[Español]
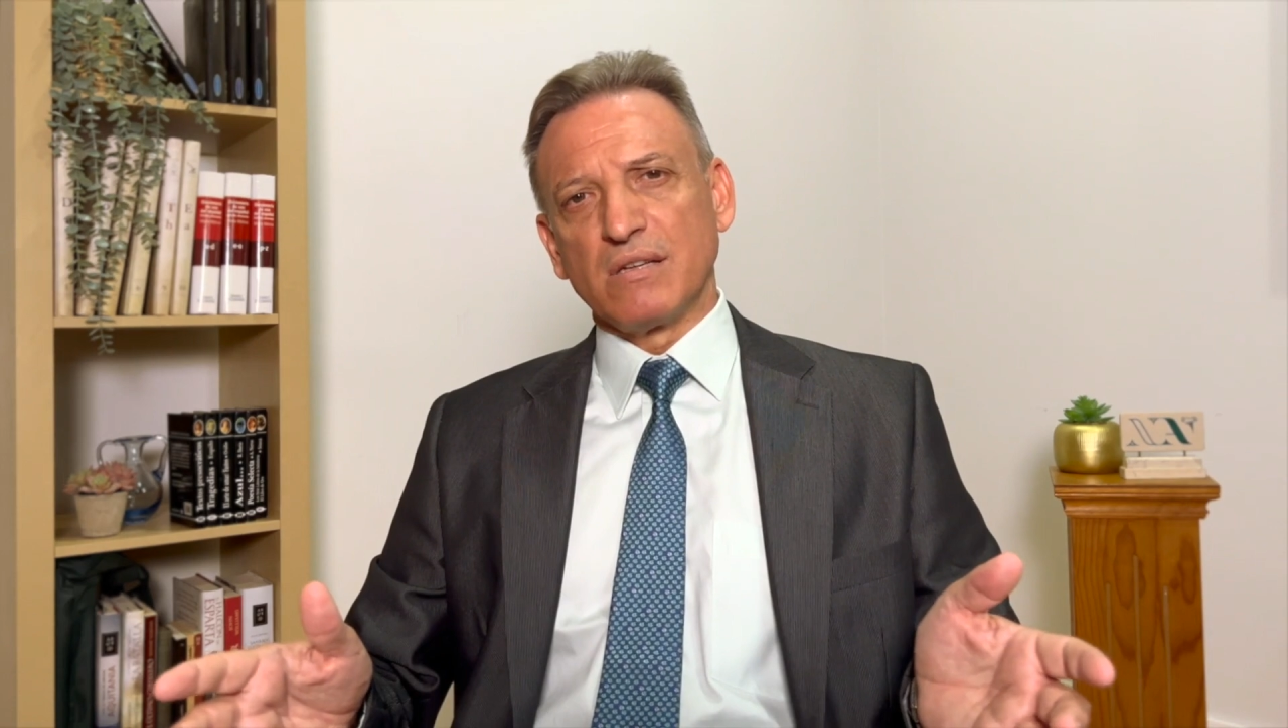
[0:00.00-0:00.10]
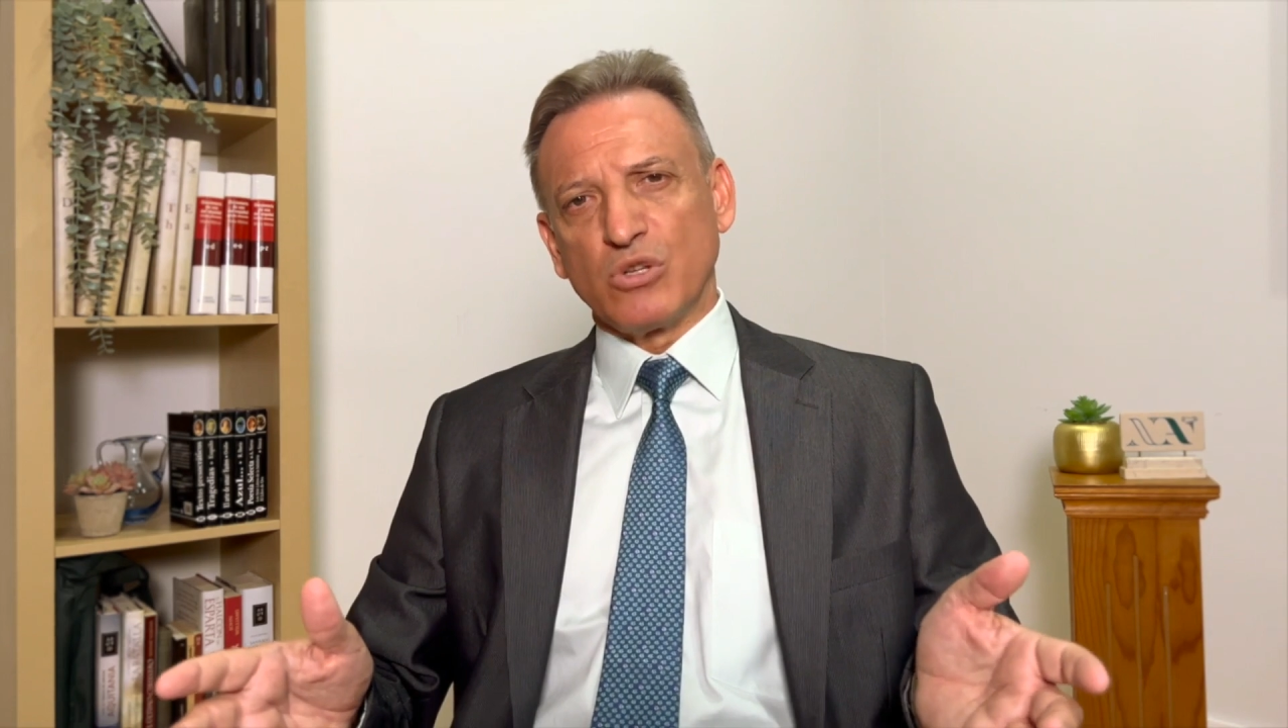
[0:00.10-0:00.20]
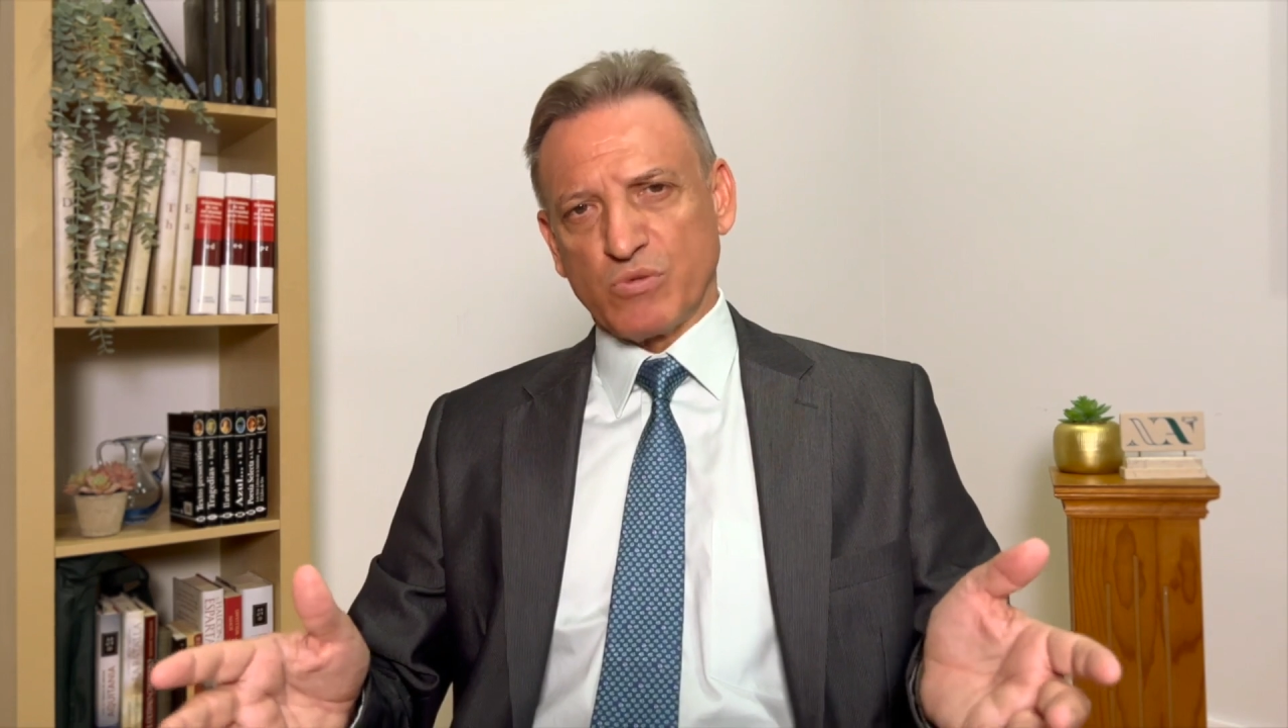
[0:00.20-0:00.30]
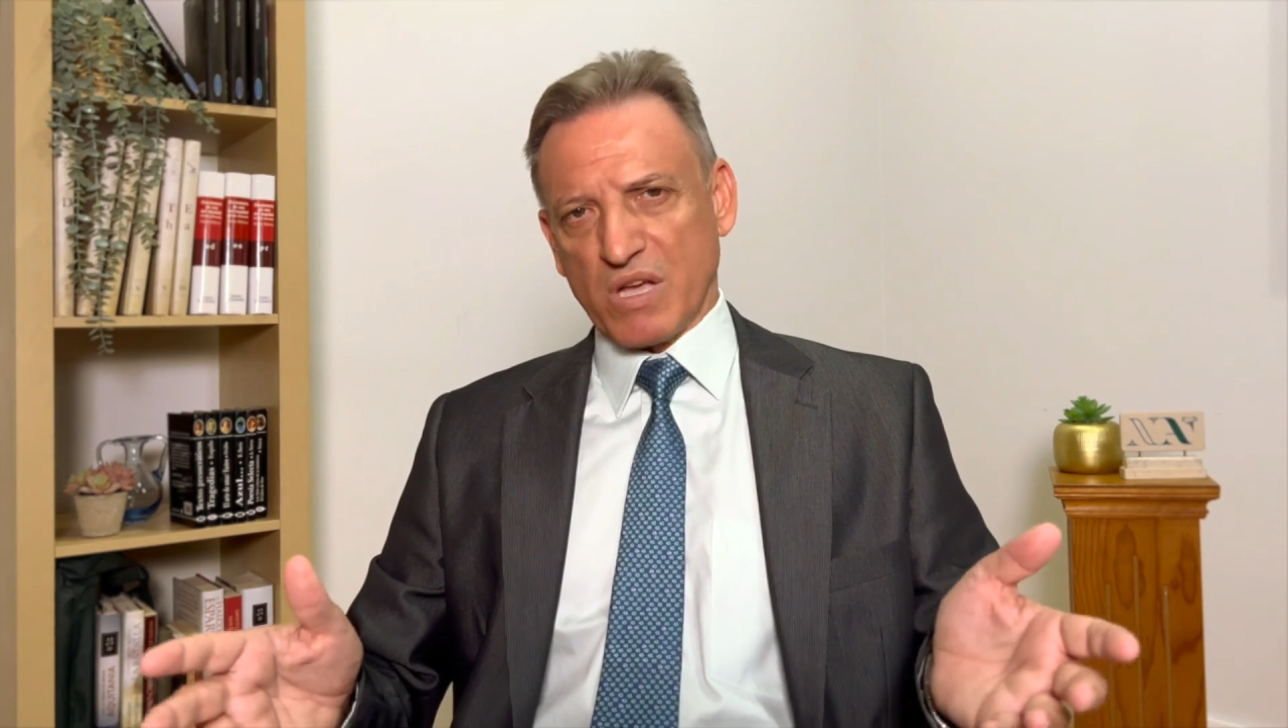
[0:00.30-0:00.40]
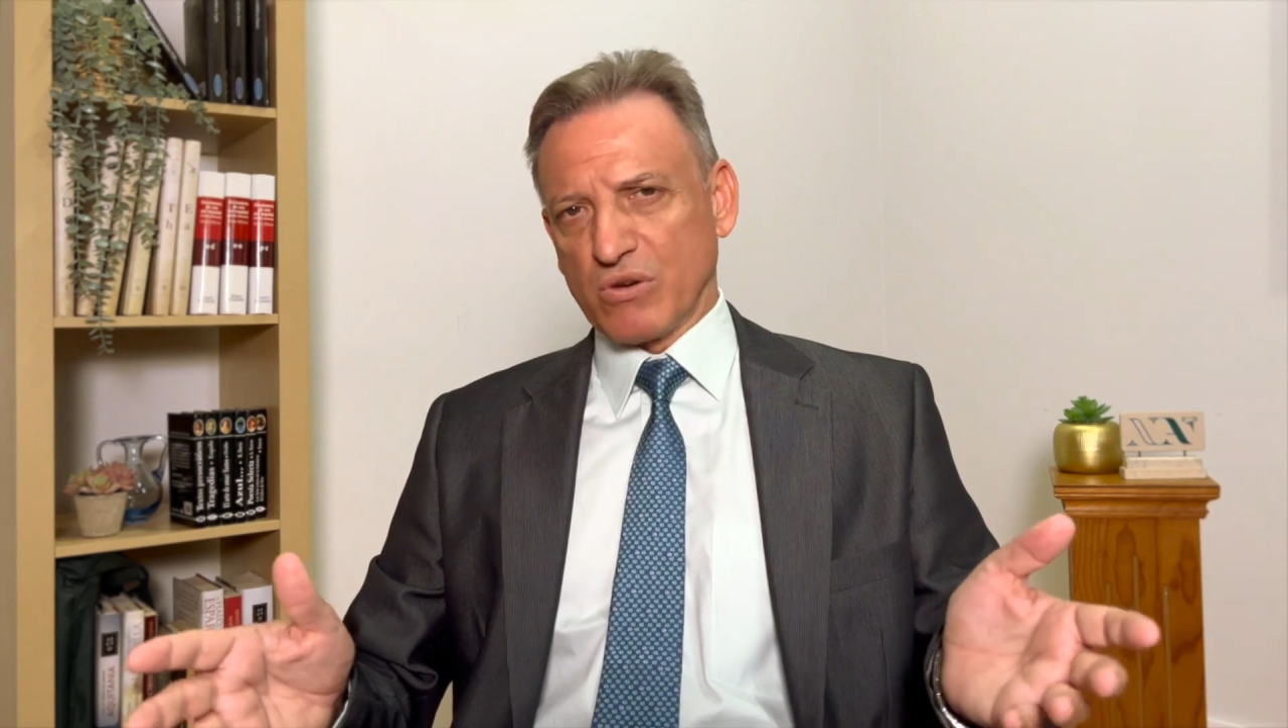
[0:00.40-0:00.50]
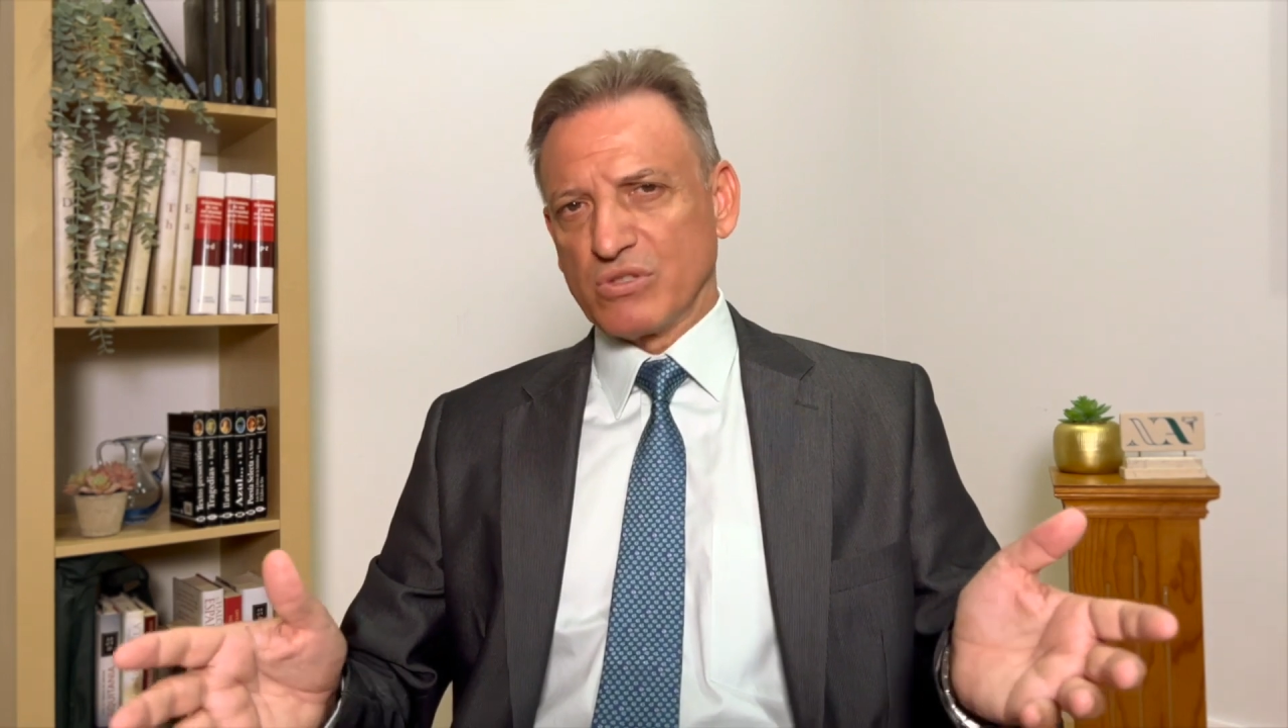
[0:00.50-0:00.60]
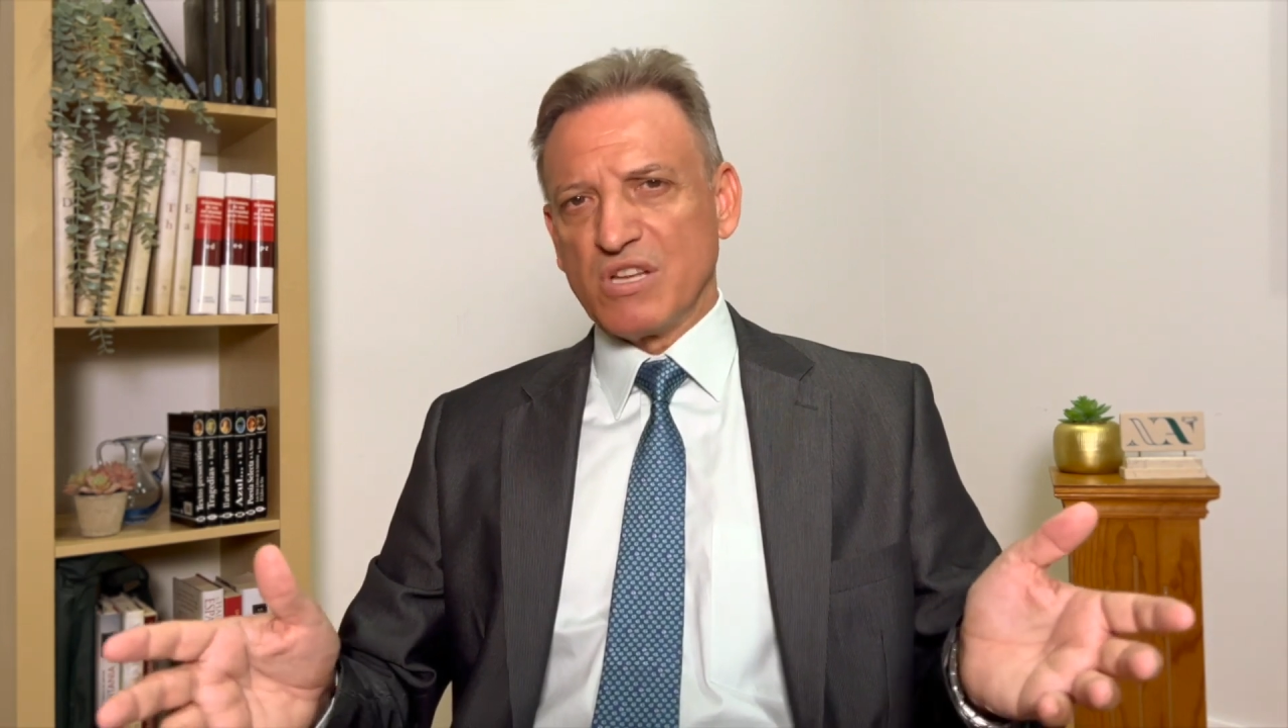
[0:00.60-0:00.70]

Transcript: los viejos